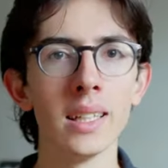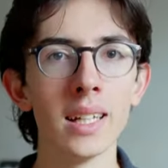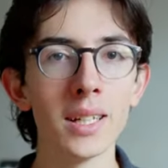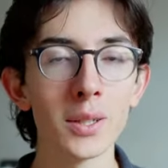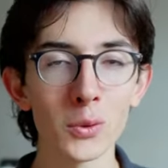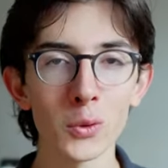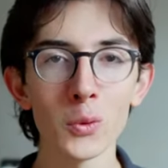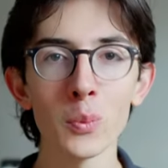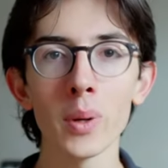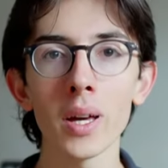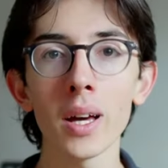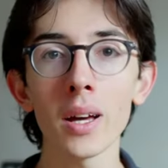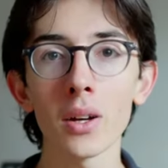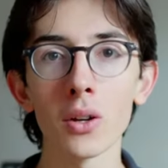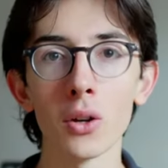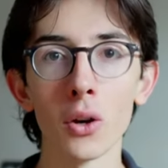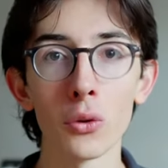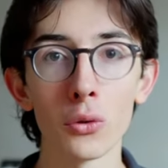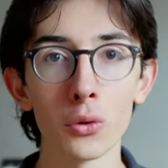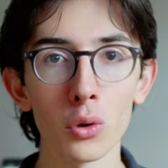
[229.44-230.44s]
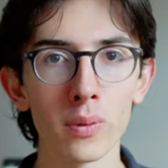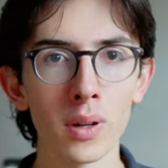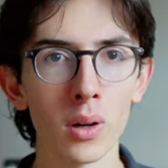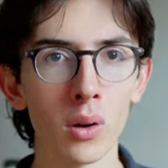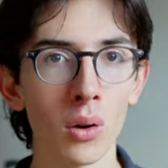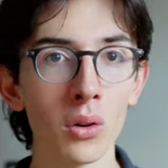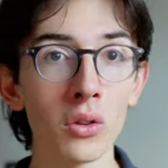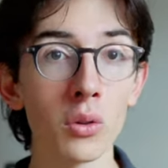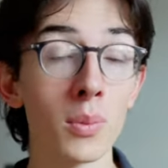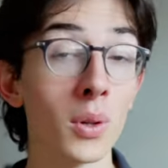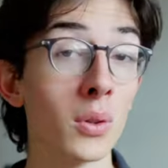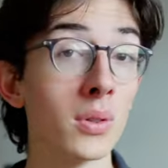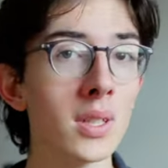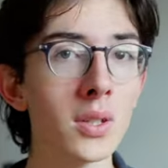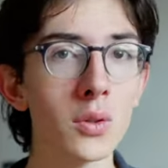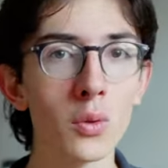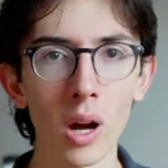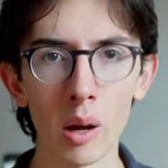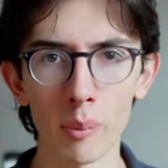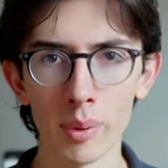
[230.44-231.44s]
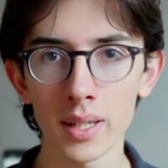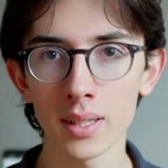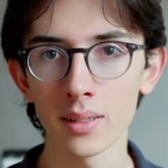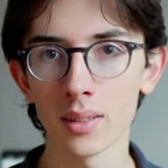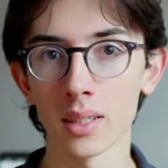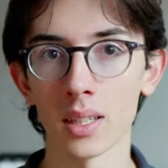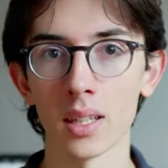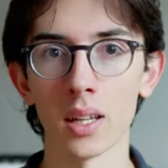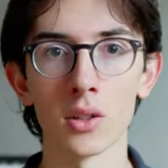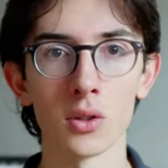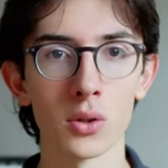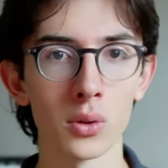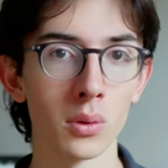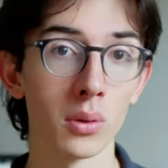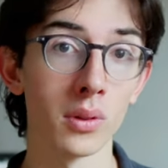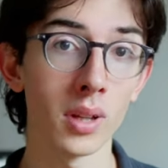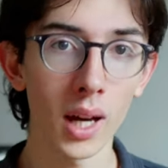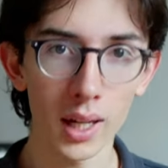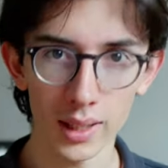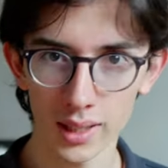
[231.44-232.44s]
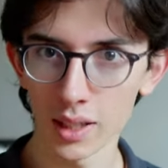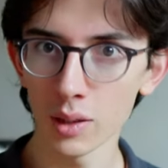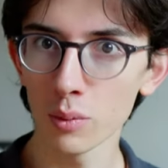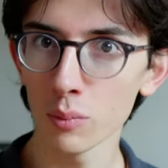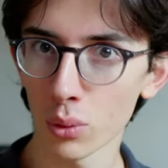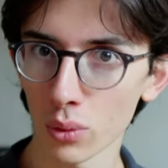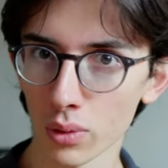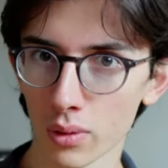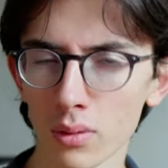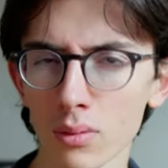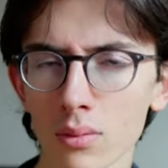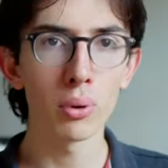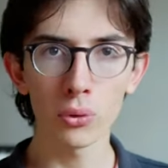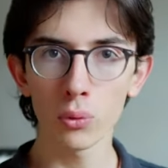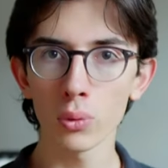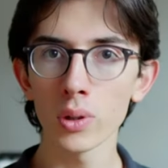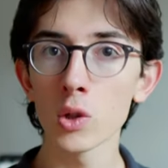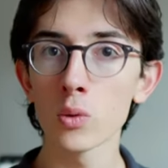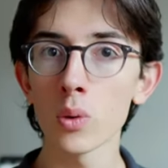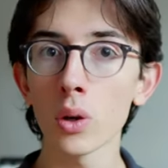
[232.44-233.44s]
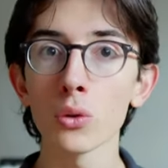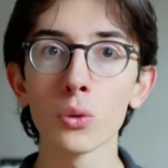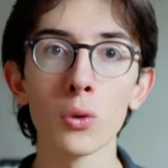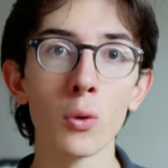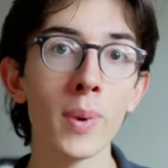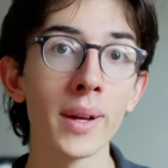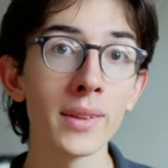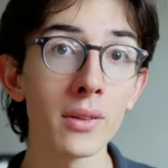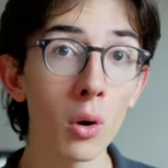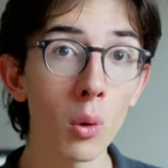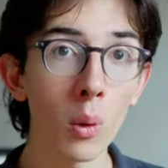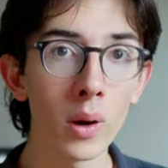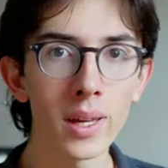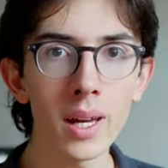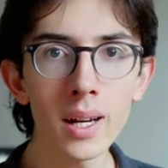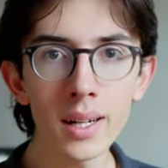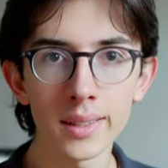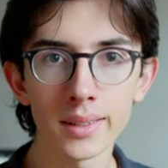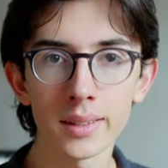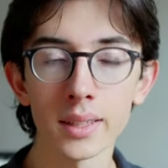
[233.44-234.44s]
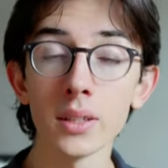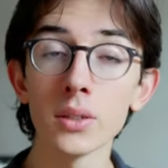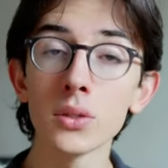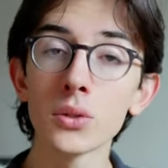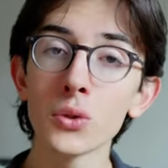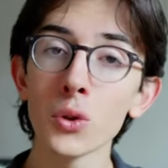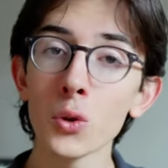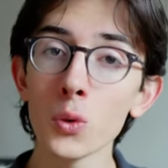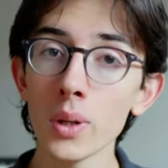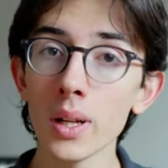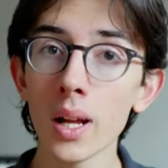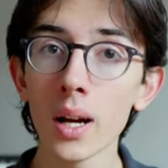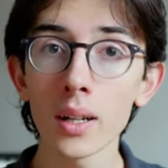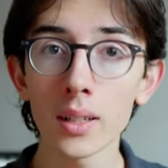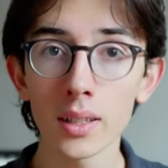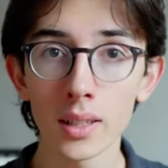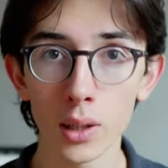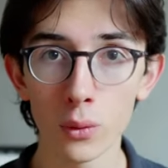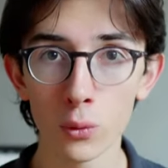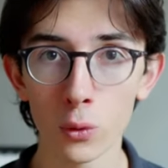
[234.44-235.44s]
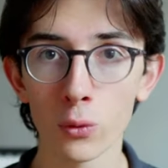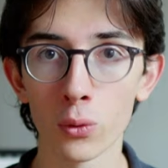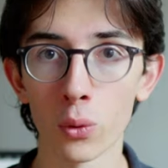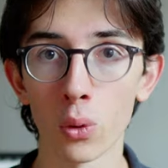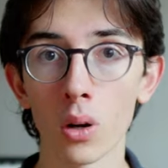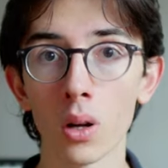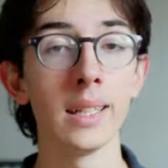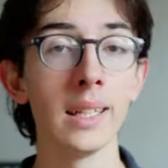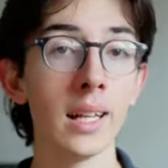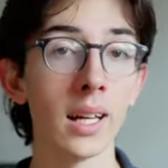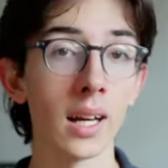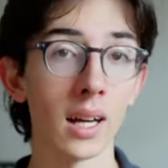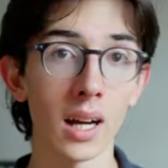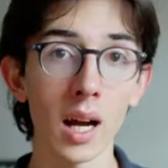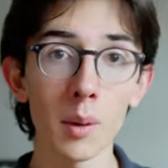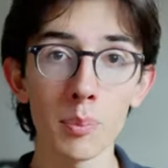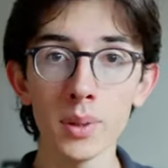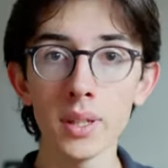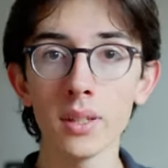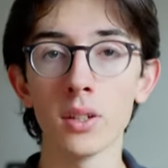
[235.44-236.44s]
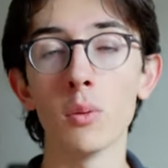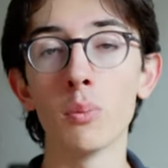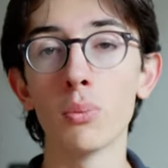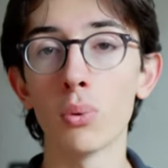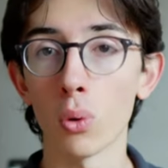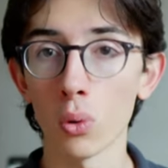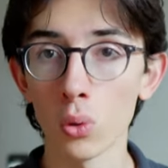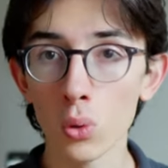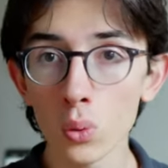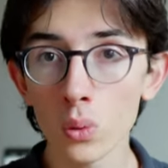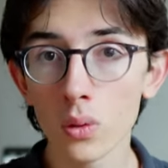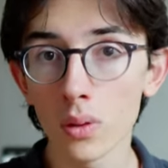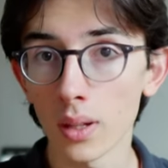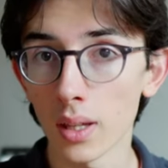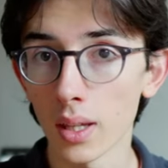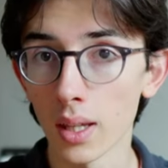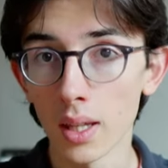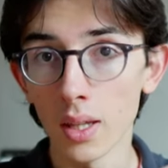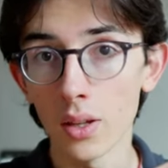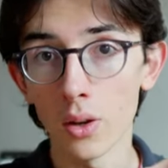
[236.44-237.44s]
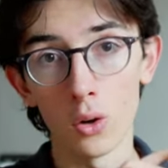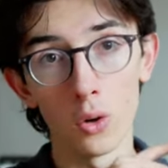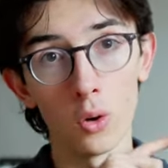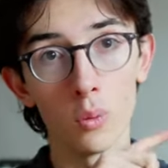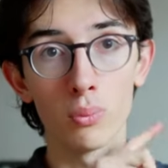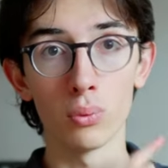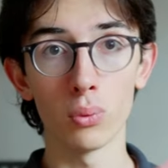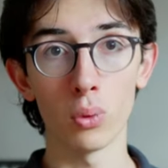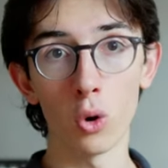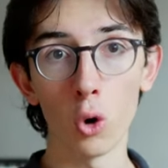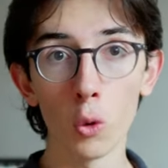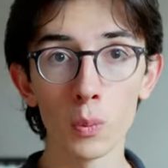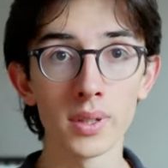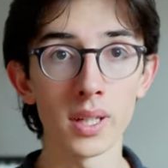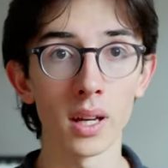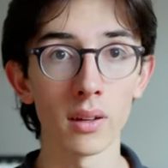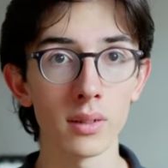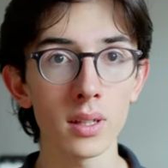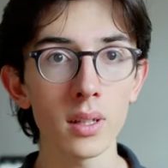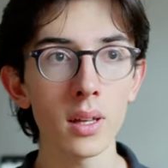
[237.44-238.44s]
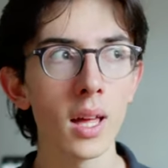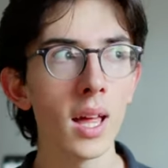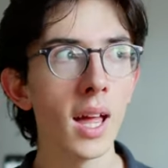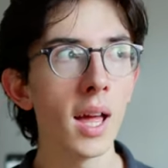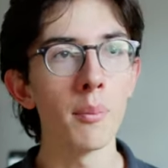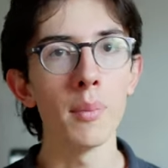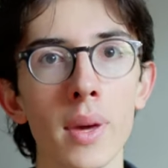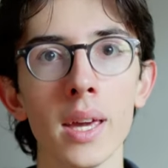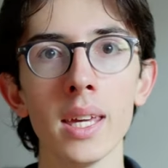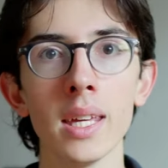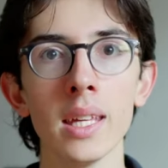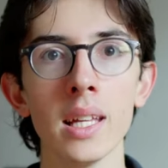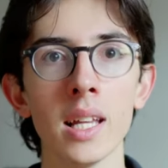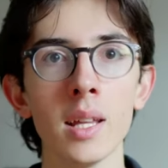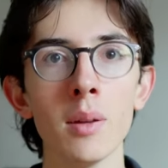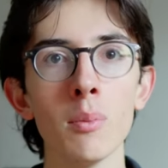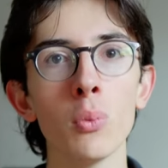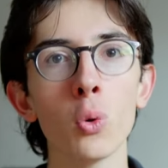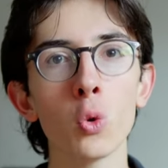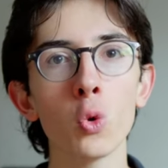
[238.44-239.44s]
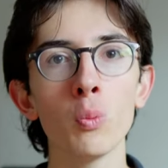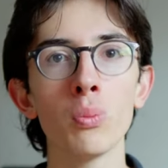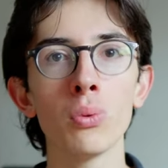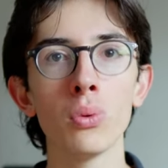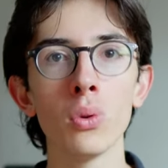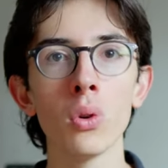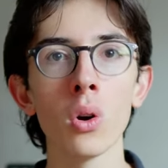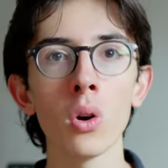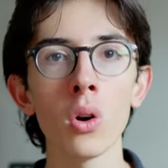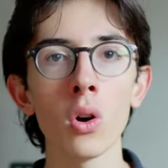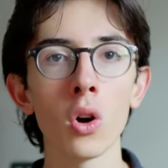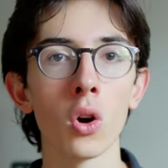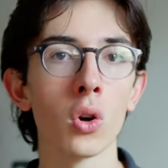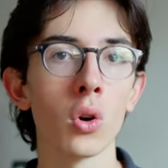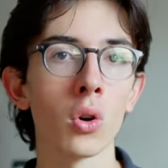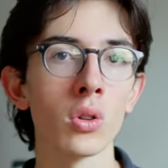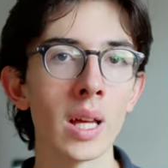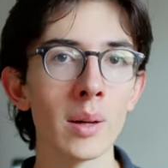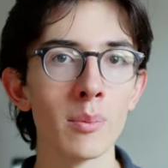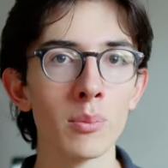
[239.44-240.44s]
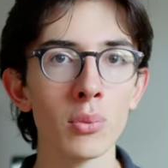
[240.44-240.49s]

Il est super euh, sur Valorant mais aussi sur Apex, qui est un jeu de tracking pourtant. Pour tous les joueurs de Battle Royale, c'est celui-là qu'il vous faut. Il est rapide pour loot et euh, pour observer, mais il est beaucoup plus lent quand on a